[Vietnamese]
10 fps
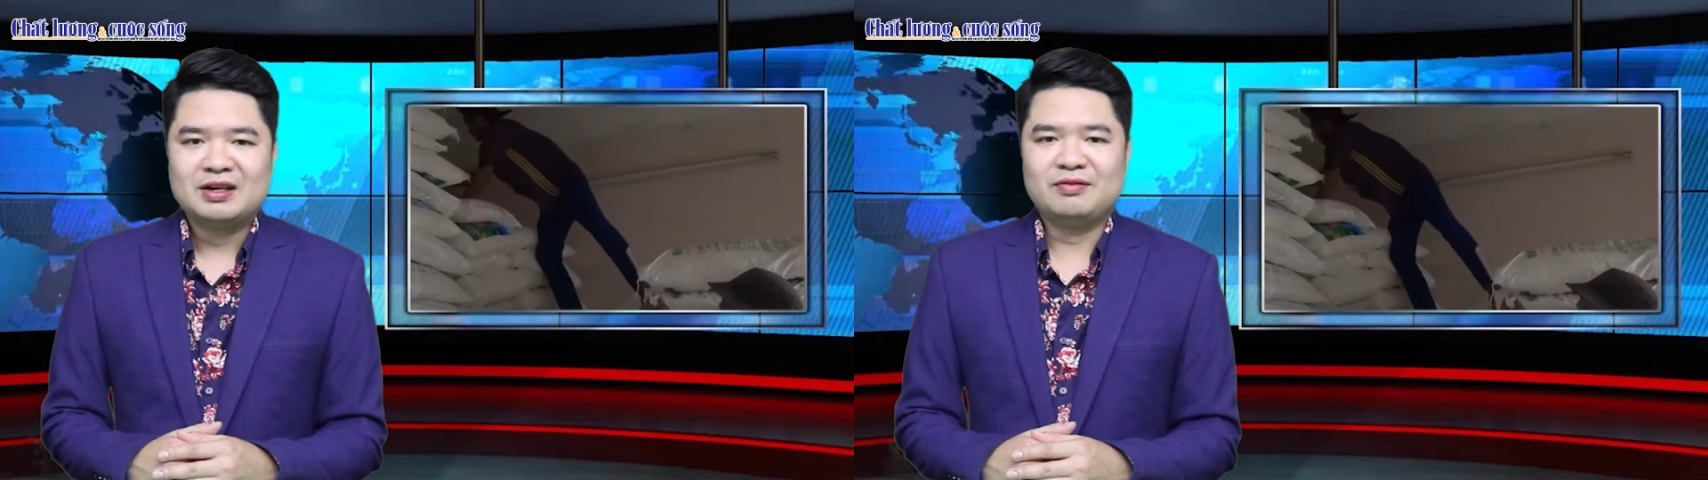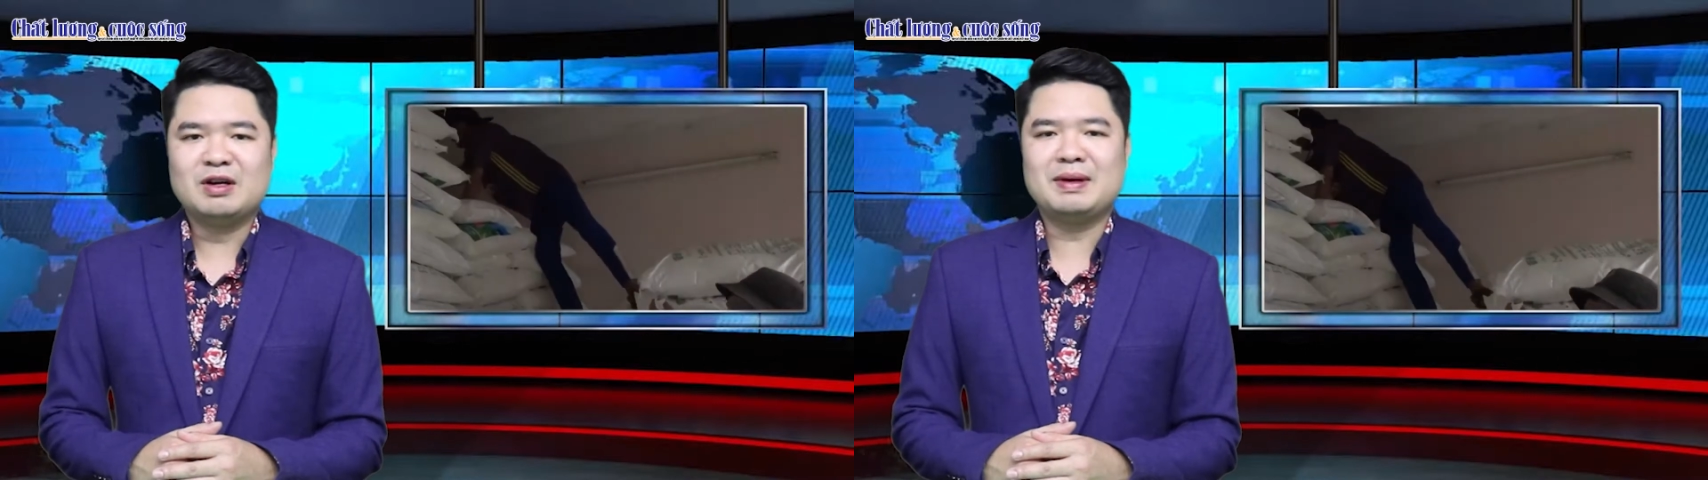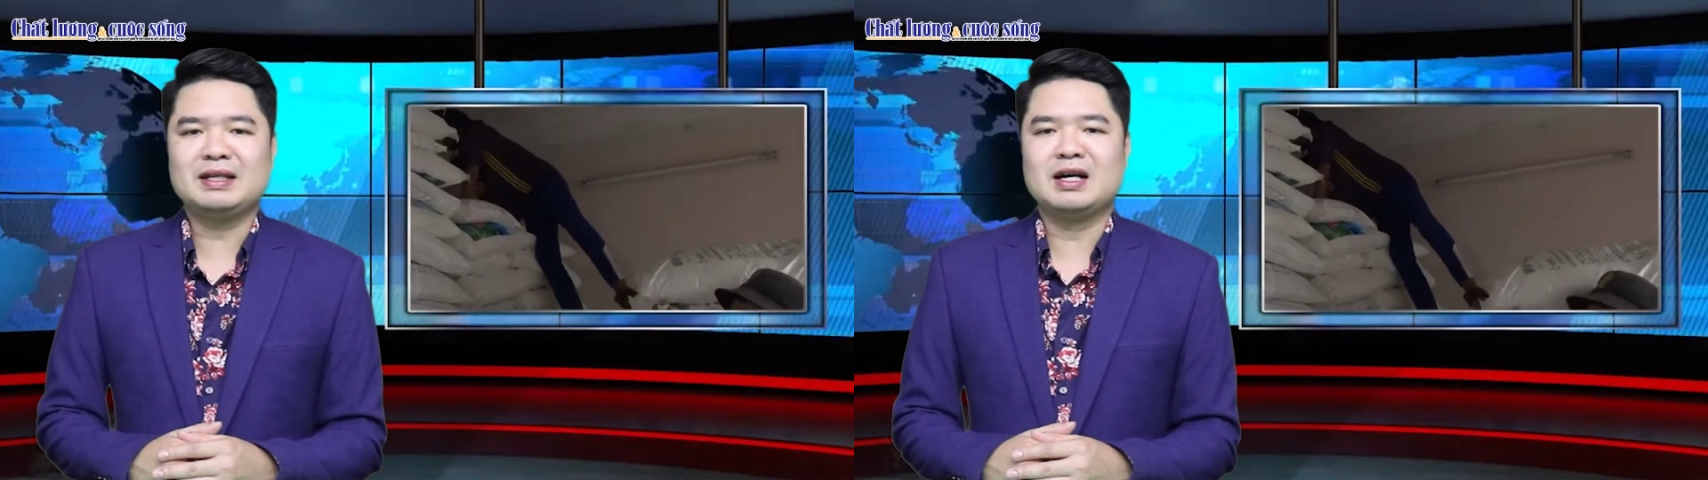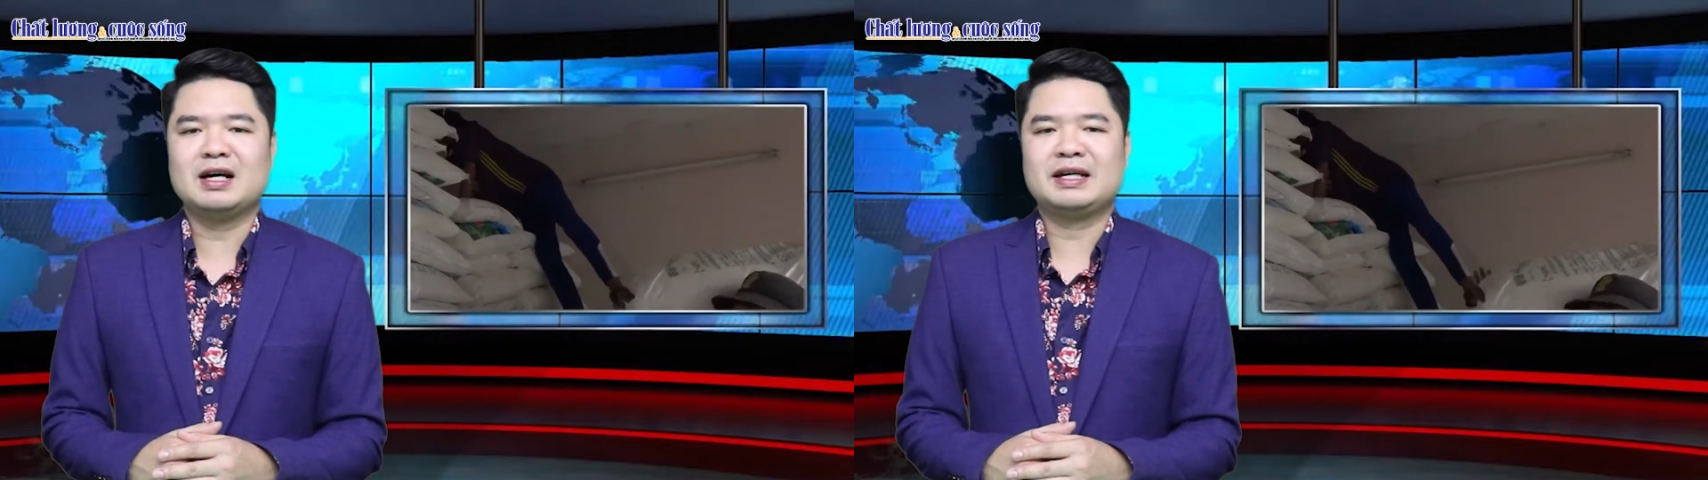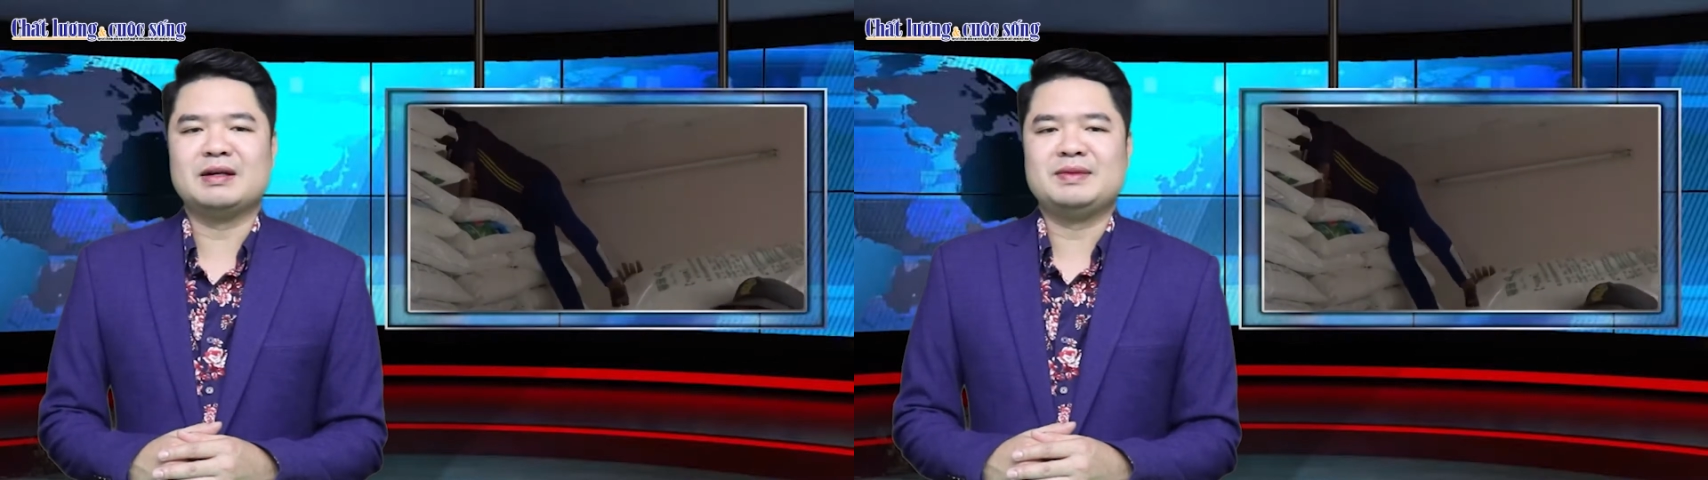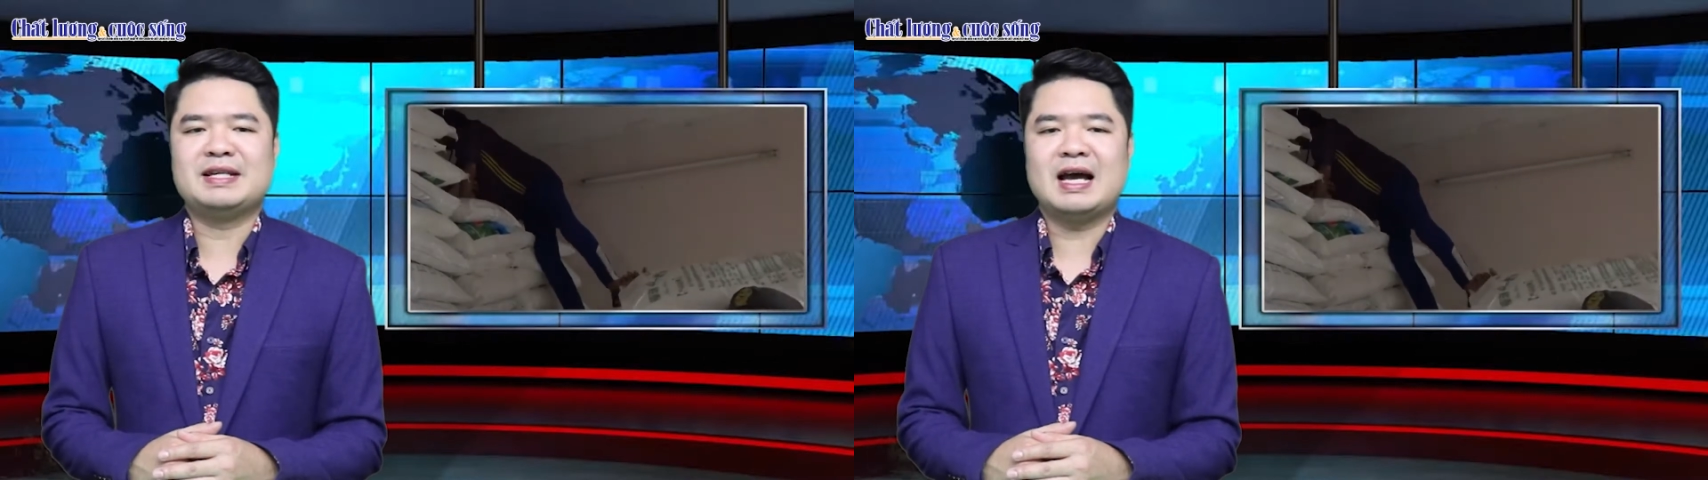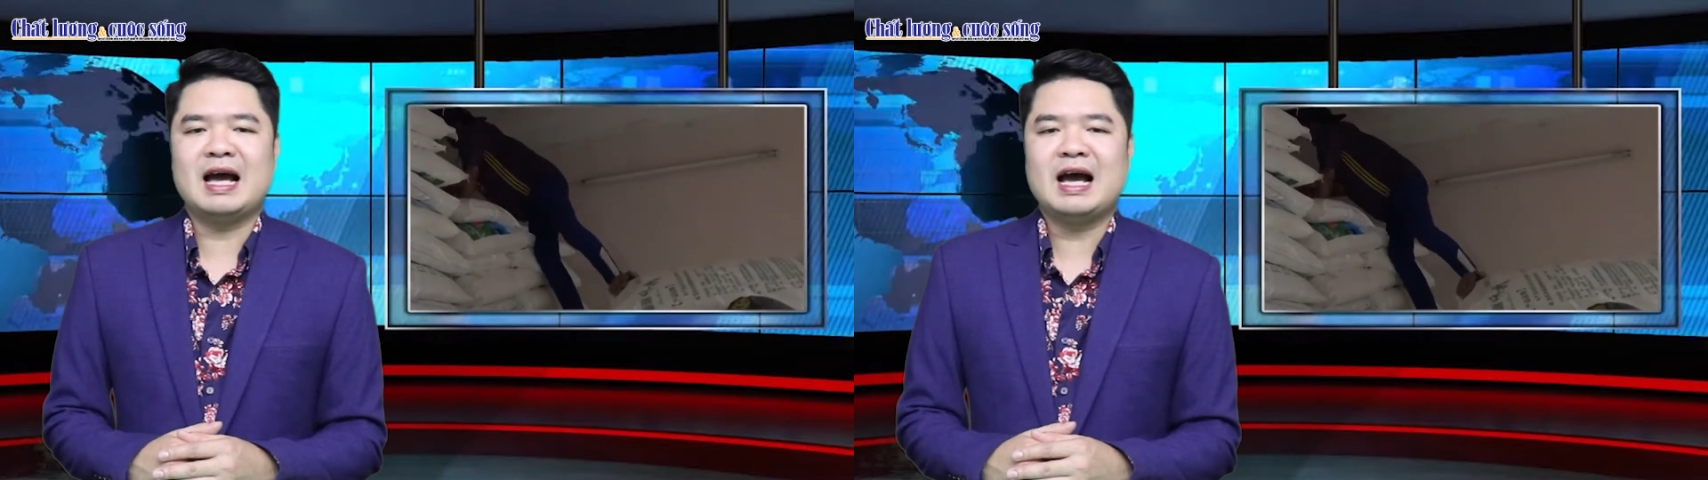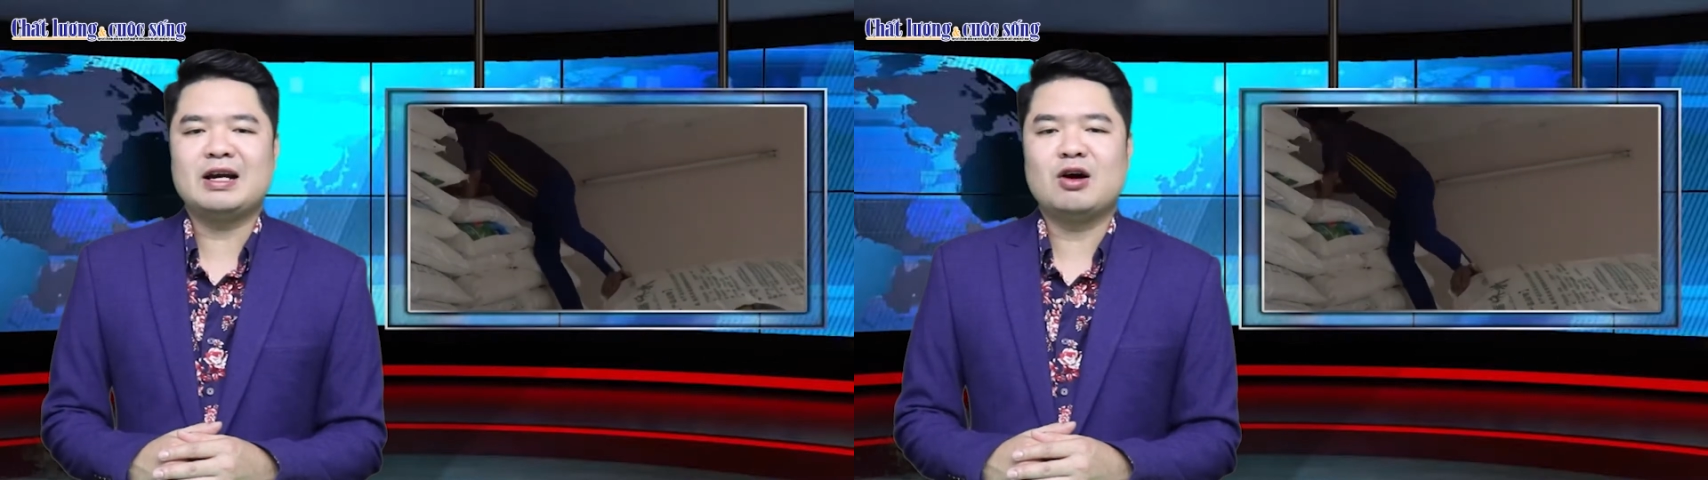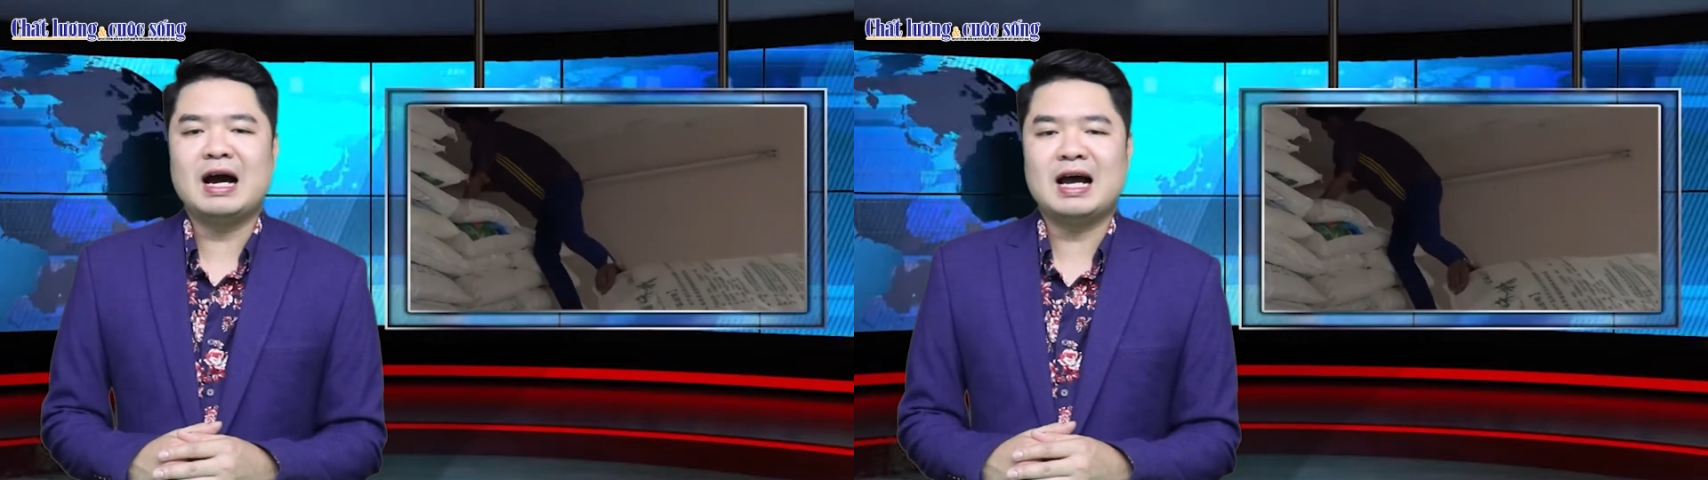vừa bất ngờ kiểm tra hai kho